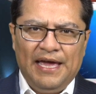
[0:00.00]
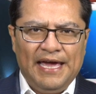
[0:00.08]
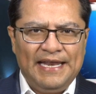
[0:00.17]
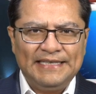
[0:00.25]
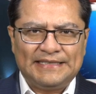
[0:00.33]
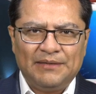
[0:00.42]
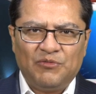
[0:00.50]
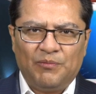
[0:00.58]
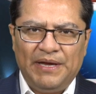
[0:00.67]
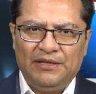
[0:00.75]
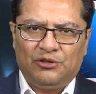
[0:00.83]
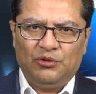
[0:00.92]
En este
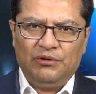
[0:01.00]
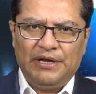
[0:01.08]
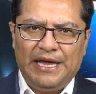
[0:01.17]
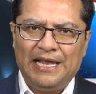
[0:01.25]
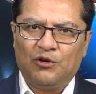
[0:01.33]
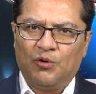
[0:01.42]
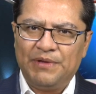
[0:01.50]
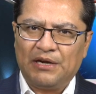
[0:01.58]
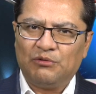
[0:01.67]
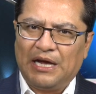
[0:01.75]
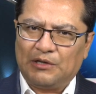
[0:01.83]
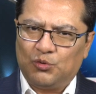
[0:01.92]
momento, el
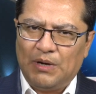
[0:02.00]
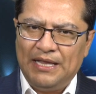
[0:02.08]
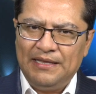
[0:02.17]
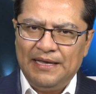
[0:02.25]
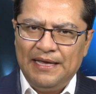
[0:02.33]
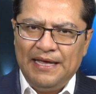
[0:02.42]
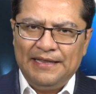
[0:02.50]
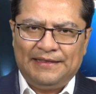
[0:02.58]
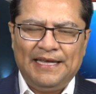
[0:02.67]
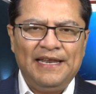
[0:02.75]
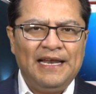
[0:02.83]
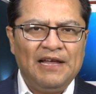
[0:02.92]
gobierno actual
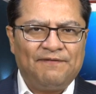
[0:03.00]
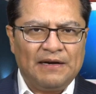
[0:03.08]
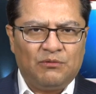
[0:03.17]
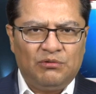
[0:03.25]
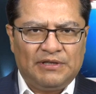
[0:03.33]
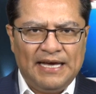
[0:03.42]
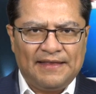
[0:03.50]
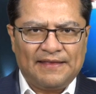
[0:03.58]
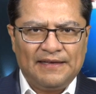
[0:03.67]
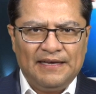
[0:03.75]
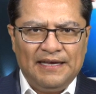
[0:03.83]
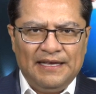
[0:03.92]
tiene la facultad
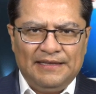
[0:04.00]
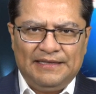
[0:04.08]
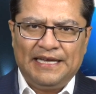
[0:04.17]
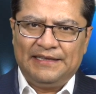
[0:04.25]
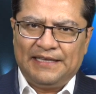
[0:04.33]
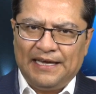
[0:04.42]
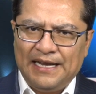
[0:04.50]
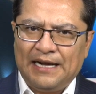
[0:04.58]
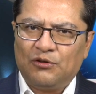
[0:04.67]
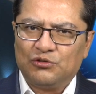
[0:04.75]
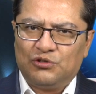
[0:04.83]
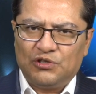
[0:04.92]
de
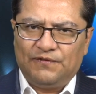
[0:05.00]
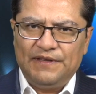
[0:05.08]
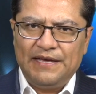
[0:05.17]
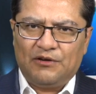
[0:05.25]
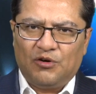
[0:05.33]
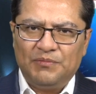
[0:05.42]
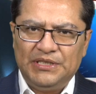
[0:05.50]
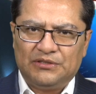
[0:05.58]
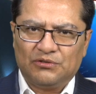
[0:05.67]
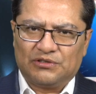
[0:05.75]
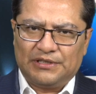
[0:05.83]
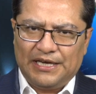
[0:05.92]
integrar los dos
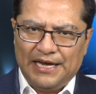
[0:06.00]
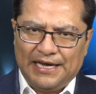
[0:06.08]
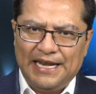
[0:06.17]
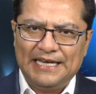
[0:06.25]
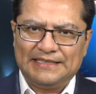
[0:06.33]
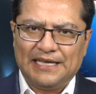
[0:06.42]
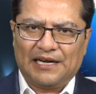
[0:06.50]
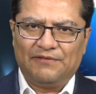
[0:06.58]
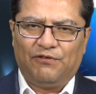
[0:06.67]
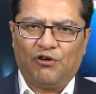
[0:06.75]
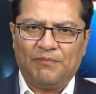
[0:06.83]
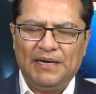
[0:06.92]
fideicomisos que crea esta
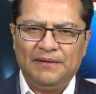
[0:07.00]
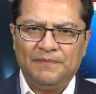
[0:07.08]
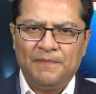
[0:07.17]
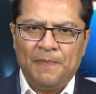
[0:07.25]
reforma